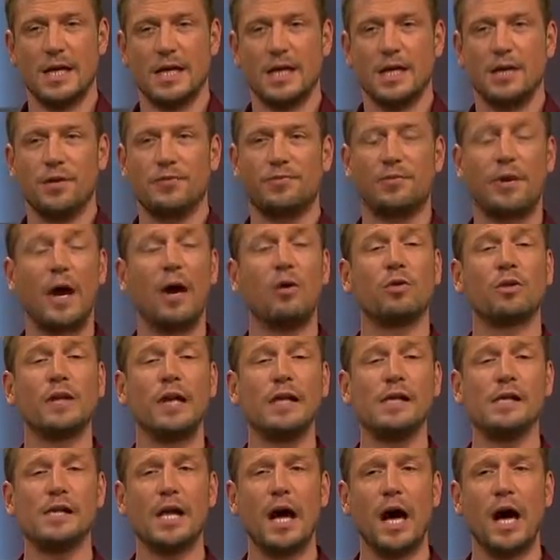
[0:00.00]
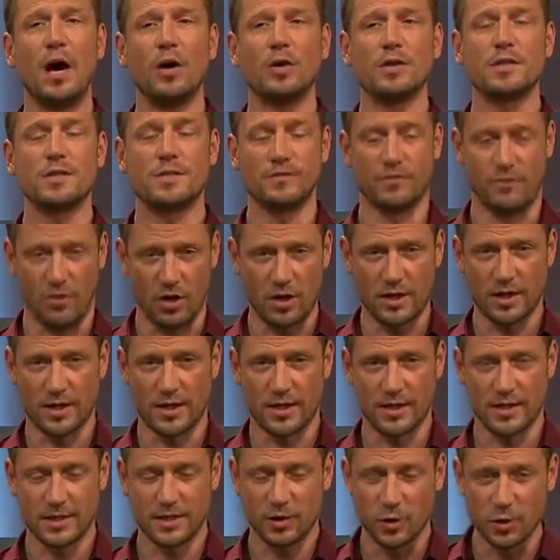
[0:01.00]
Frau Grill aus Worringen,
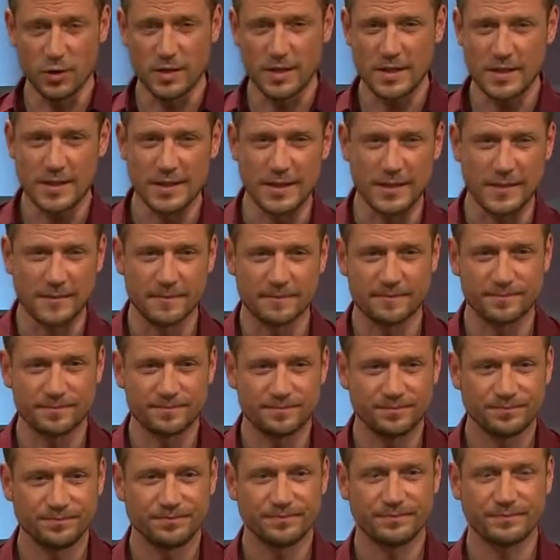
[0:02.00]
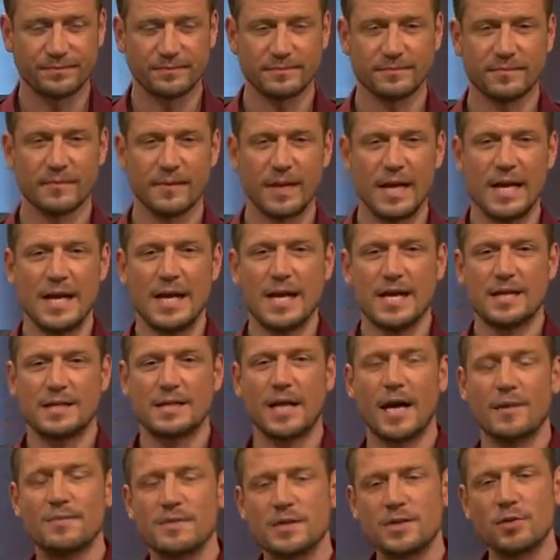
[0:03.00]
ich grüße Sie. Hallo. Sie
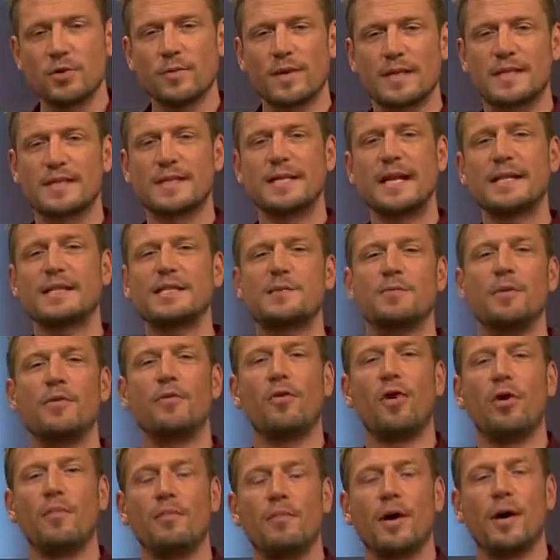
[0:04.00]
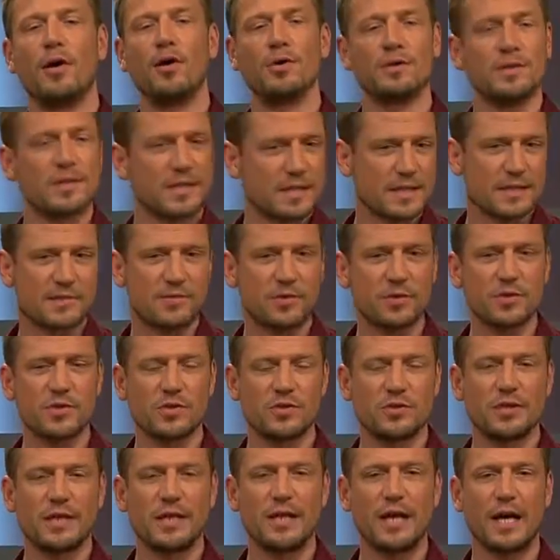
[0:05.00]
haben sich übers Netz beworben bei uns, das
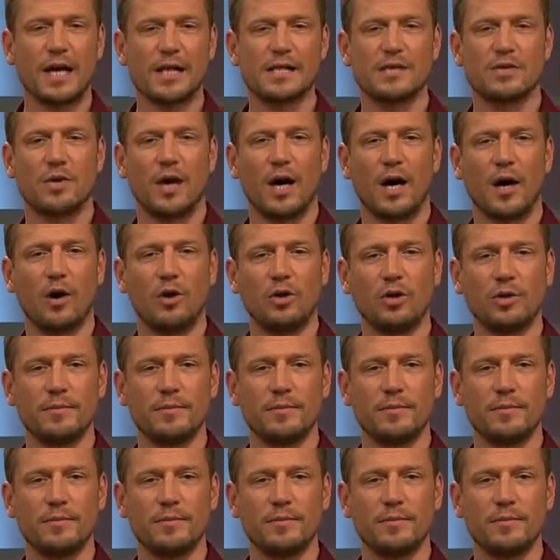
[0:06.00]
funktioniert also auch.